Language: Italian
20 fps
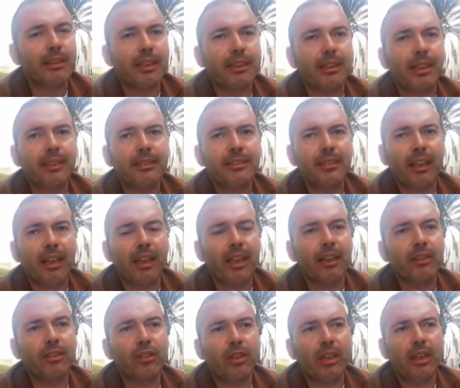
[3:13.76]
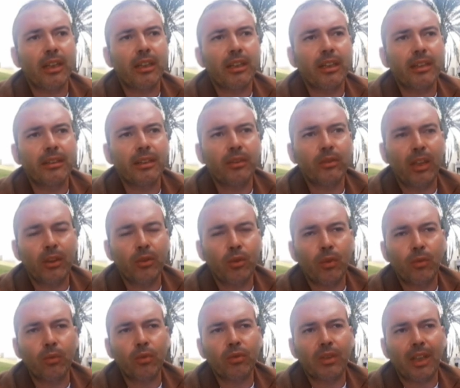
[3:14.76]
l'alternanza è, è, è
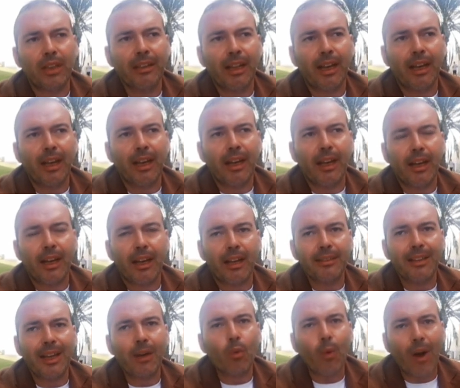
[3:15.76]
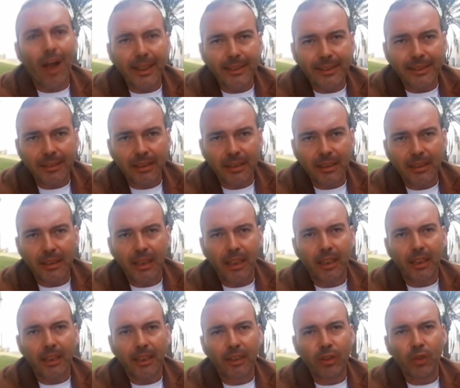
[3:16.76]
dovuta da, da guasti
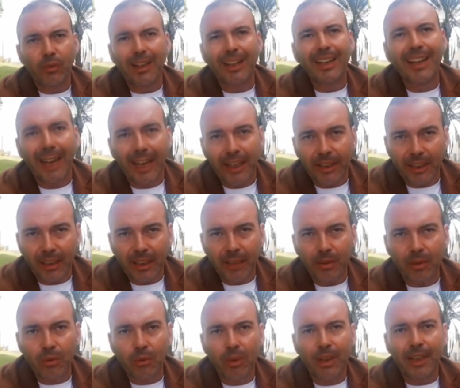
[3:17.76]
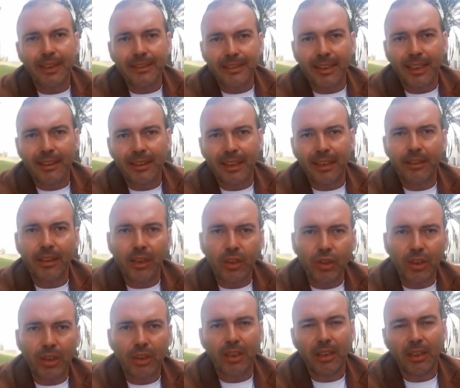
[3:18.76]
e da sovraccarichi, per cui l'azienda
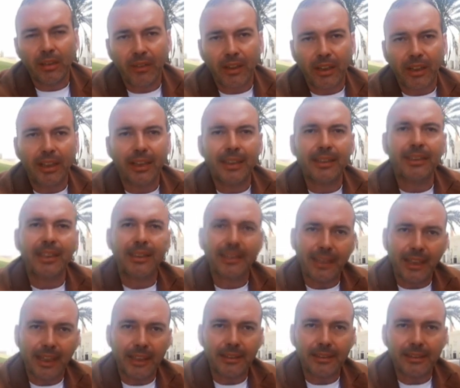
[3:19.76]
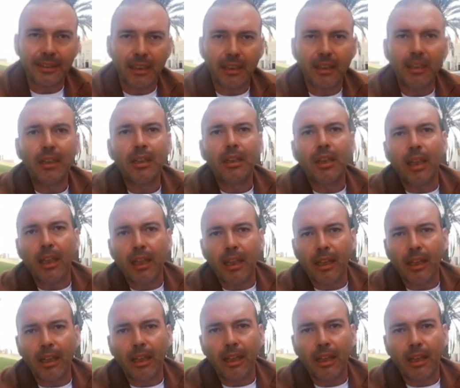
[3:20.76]
decide di fare l'alternanza
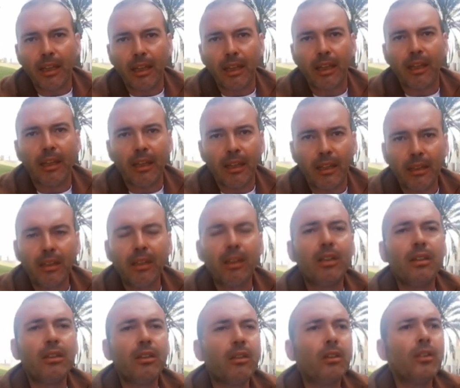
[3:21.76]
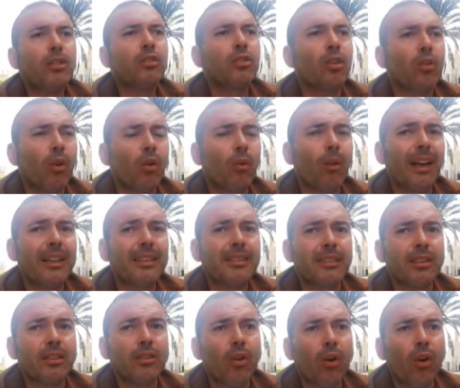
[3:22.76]
sono guasti eh, irreparabili? Sono
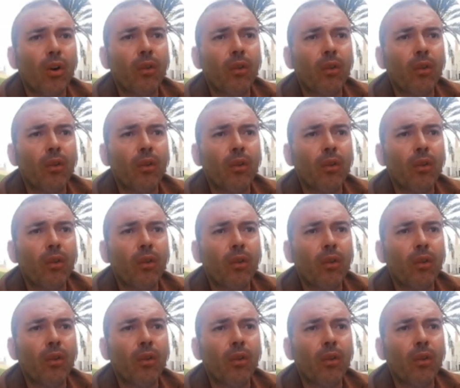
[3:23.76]
guasti